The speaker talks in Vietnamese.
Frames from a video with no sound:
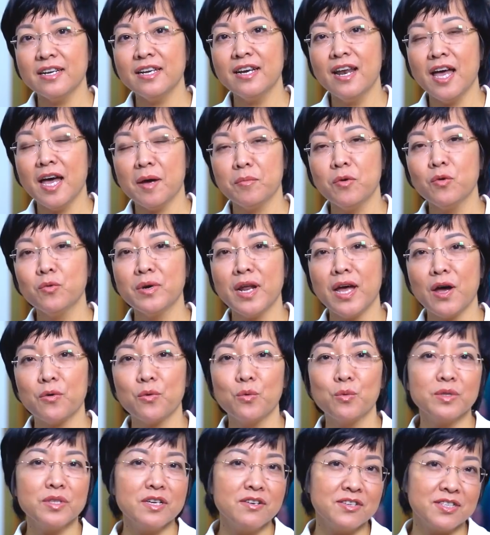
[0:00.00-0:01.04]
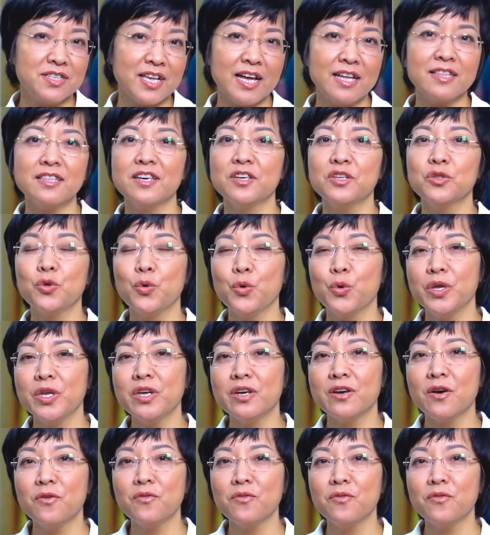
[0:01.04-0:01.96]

đi làm lúc nào cũng từ sáng tới tối,